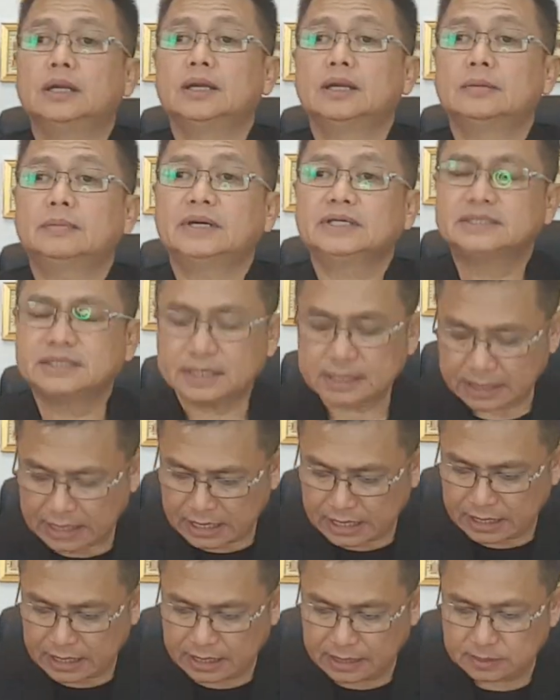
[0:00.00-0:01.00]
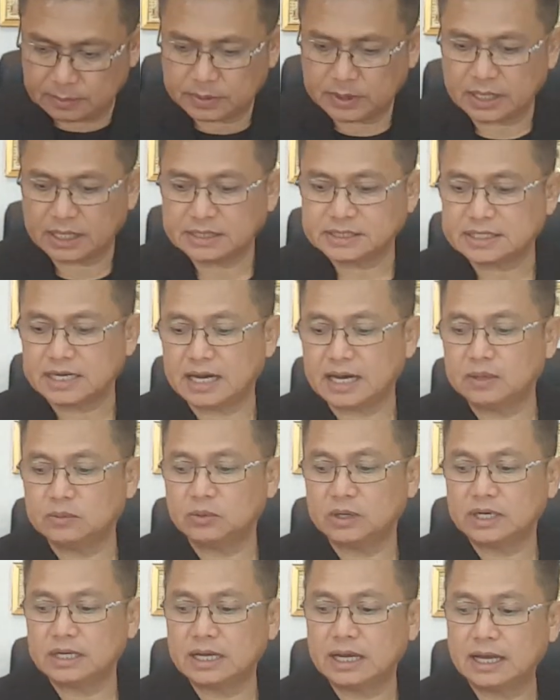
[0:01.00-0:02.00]
นมัสการพระอาจารย์
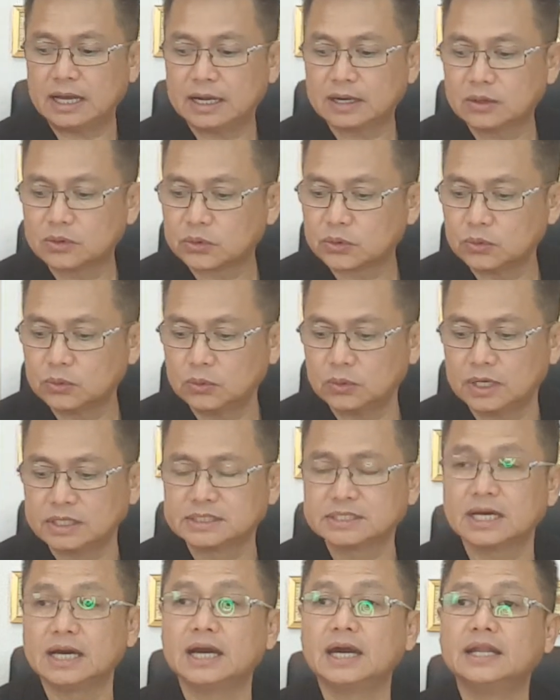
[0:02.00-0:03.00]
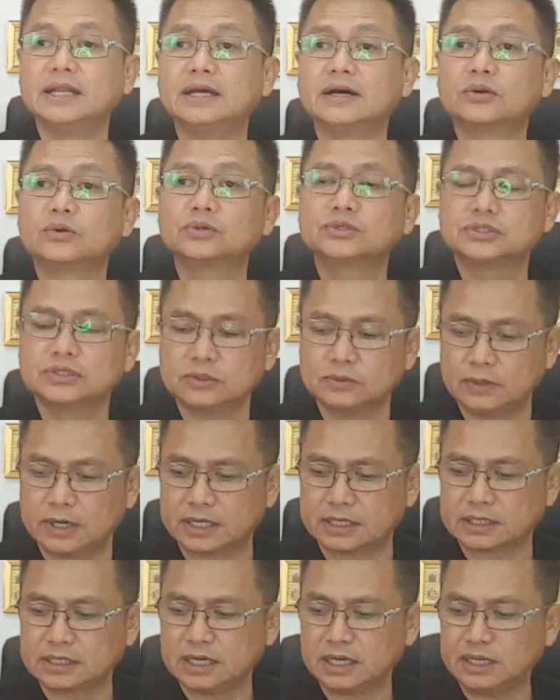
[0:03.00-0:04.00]
วันทาครูอาจารย์ อรุณสวั
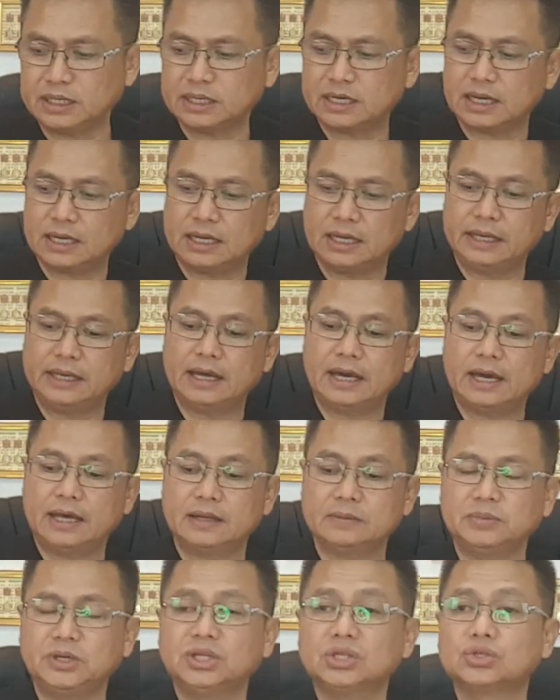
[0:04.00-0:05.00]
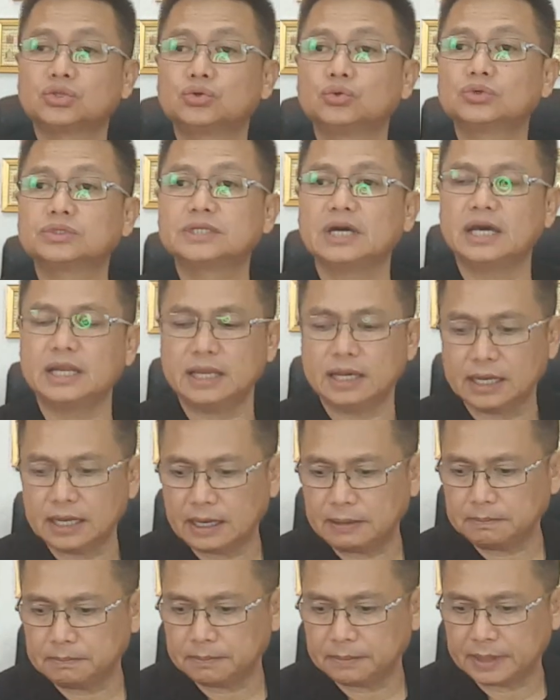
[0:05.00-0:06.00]
สดิ์ท่านกัลยาณมิตรทุกท่านนะค
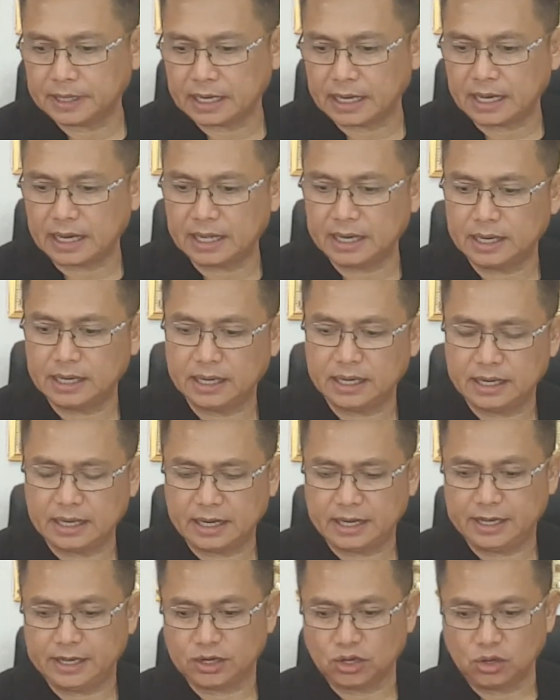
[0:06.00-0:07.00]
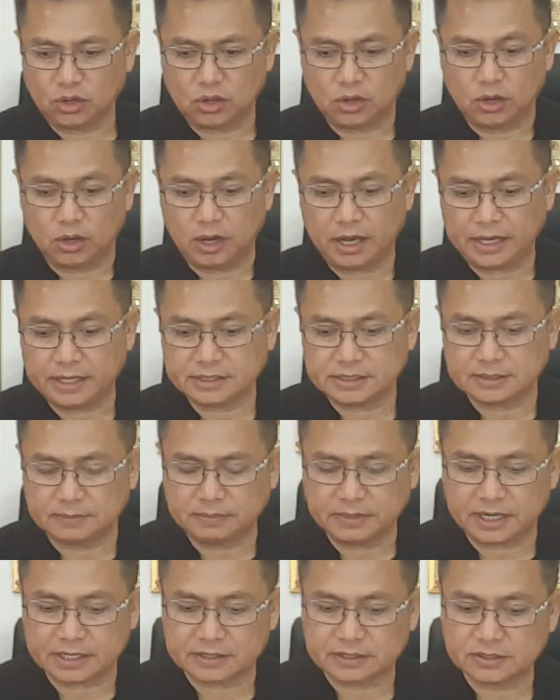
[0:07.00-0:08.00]
รับ การใด ๆ ก็ขอให้สำ
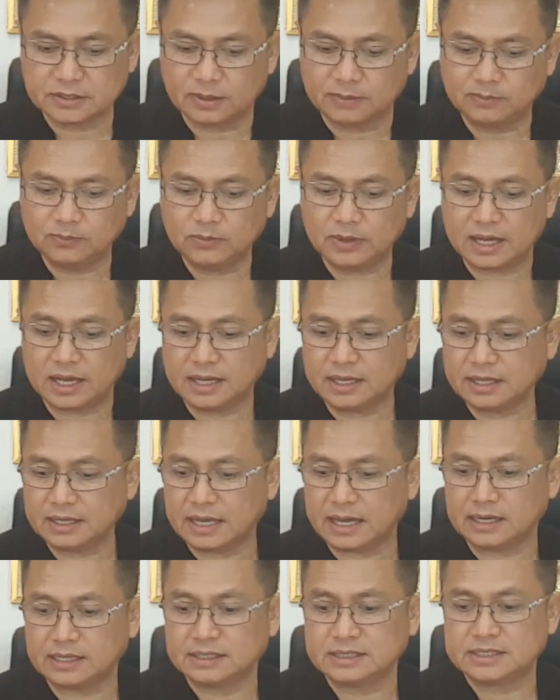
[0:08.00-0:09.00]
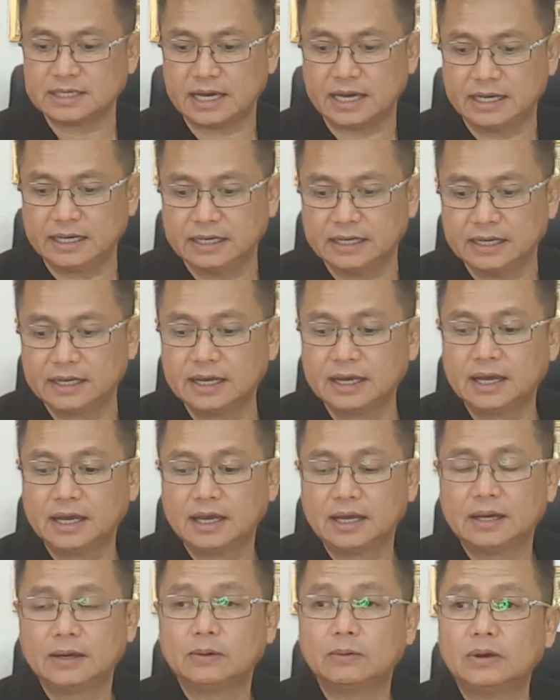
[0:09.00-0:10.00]
เร็จสมหวังดังใจ
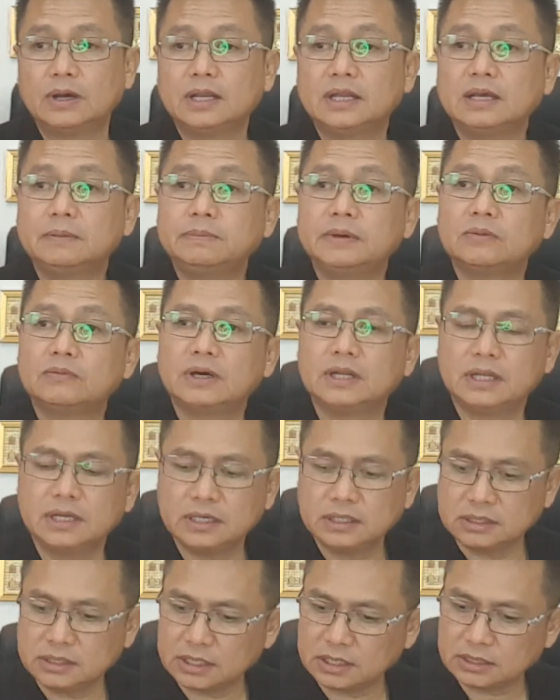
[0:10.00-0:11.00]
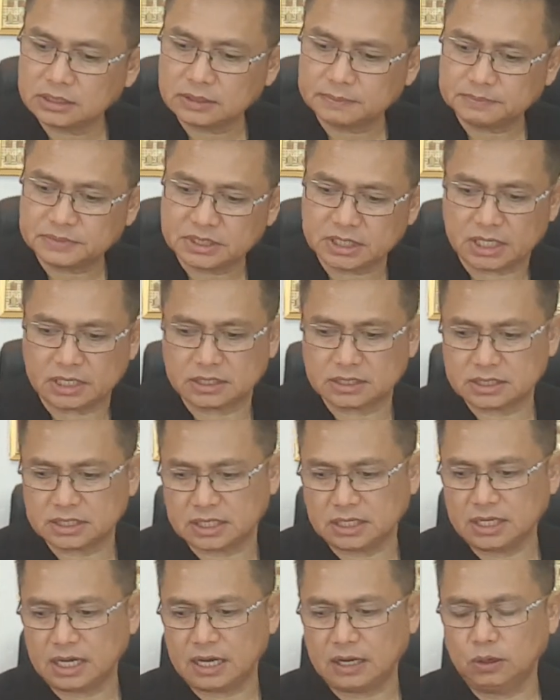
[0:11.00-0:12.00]
วันนี้เป็นวันที่ 27
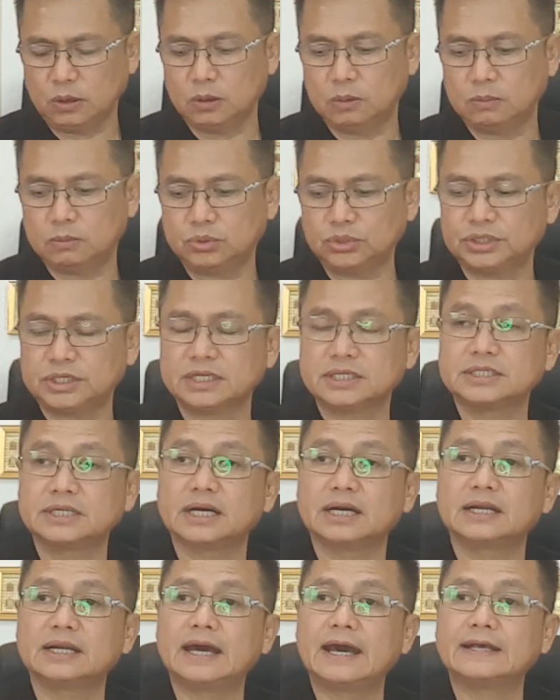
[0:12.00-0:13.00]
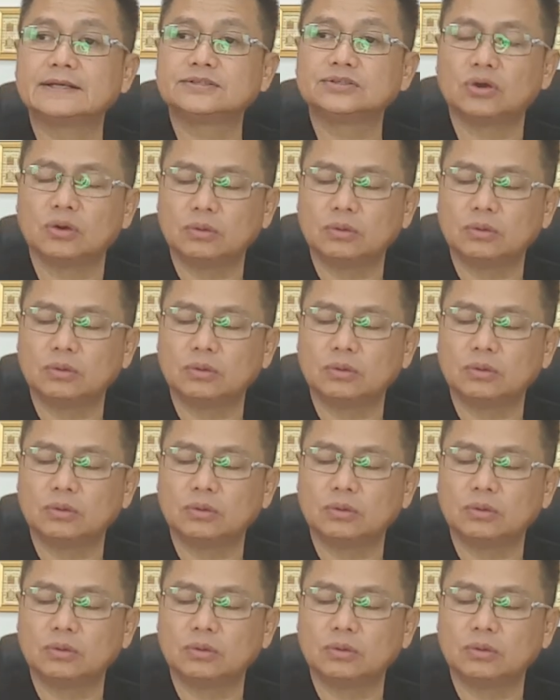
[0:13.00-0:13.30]
สิงหาคมพุทธศักราช